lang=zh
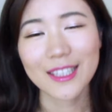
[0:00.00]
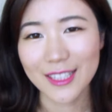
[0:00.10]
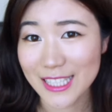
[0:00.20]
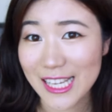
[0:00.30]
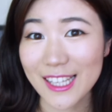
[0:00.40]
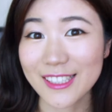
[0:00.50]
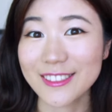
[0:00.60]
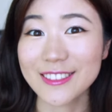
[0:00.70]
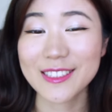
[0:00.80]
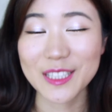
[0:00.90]
第一
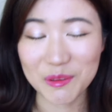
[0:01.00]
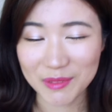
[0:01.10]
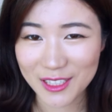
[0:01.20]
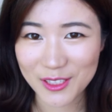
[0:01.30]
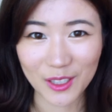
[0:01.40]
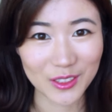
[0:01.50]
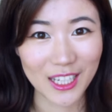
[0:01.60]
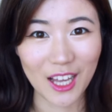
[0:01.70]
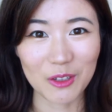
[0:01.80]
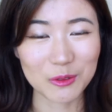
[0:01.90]
件怎么能少得
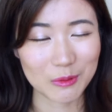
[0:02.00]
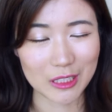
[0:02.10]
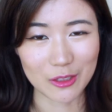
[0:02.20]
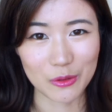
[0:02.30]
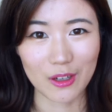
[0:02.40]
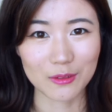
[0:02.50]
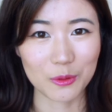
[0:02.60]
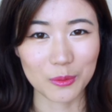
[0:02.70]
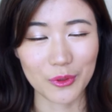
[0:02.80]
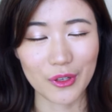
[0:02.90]
了底妆，
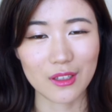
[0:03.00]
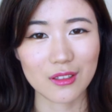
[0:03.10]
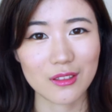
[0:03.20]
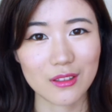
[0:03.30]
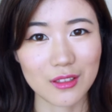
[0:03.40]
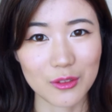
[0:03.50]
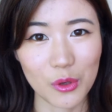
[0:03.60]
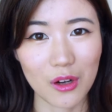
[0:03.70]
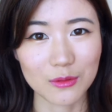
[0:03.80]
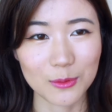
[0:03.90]
对不对？底
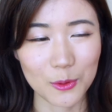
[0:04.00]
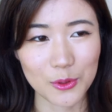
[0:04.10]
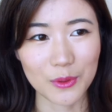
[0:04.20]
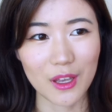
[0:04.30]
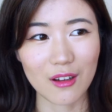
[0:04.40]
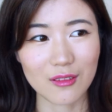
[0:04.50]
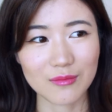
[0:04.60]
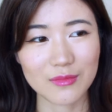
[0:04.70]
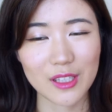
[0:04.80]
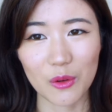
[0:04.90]
妆多重要，
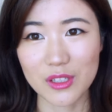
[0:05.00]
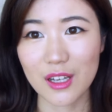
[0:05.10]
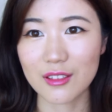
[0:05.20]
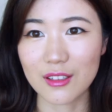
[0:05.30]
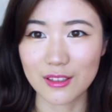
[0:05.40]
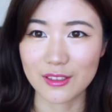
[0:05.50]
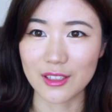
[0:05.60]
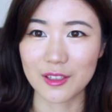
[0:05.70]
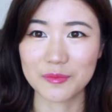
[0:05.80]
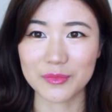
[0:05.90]
像我这样的这
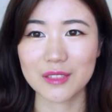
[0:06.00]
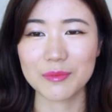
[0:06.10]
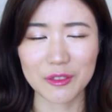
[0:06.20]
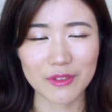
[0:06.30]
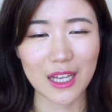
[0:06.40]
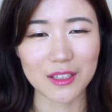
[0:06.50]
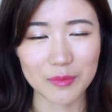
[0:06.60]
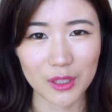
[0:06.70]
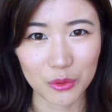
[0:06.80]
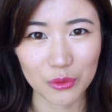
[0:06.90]
个皮肤瑕疵
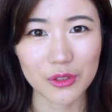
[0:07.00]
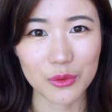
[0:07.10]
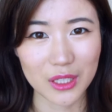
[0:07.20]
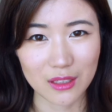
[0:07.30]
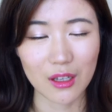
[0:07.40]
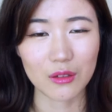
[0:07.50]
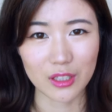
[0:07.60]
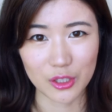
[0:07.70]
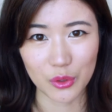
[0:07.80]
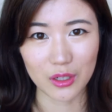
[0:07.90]
比较多的，就肯定要
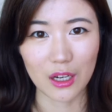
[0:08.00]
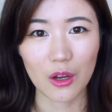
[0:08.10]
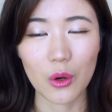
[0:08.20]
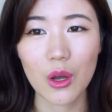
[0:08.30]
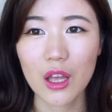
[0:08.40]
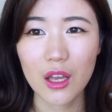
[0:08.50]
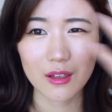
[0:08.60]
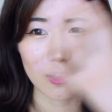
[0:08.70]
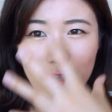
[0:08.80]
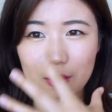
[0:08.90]
底妆。然后，
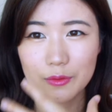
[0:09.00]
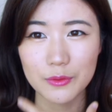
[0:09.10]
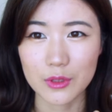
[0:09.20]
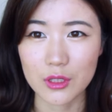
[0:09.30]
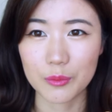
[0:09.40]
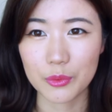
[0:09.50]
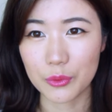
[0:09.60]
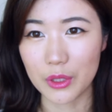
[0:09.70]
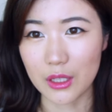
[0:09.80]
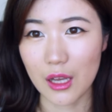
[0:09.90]
呃，肤色不
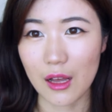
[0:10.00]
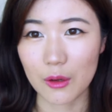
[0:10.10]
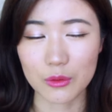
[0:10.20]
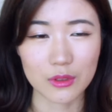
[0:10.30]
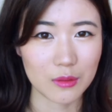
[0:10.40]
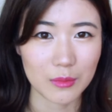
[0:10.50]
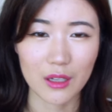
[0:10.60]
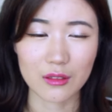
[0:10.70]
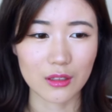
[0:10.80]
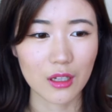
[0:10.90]
匀啊，或者怎么
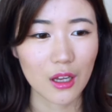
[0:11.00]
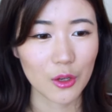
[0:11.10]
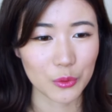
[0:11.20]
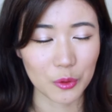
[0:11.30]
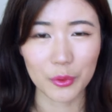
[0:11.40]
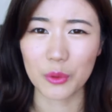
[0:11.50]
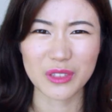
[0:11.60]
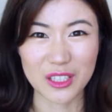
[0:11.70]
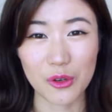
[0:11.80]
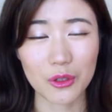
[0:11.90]
样的，如果不用
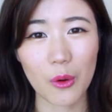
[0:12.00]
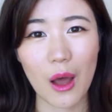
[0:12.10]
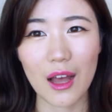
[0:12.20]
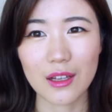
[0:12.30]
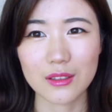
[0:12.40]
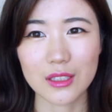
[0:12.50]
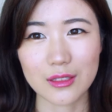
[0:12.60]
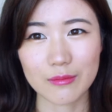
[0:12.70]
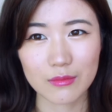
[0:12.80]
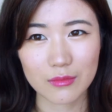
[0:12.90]
底妆的话，
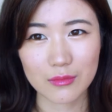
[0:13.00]
你